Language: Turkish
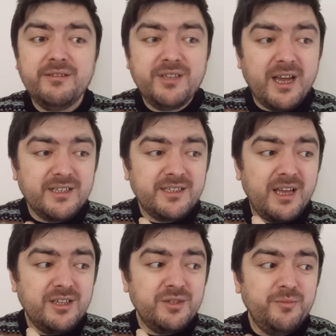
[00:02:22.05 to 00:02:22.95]
Yani
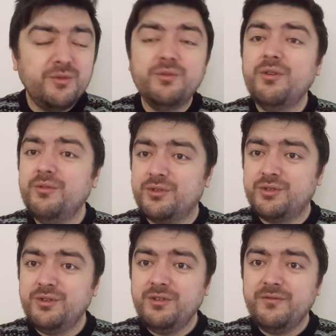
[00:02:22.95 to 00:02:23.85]
sadece mutlu
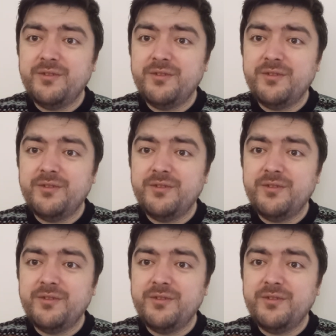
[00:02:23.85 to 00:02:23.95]
olursun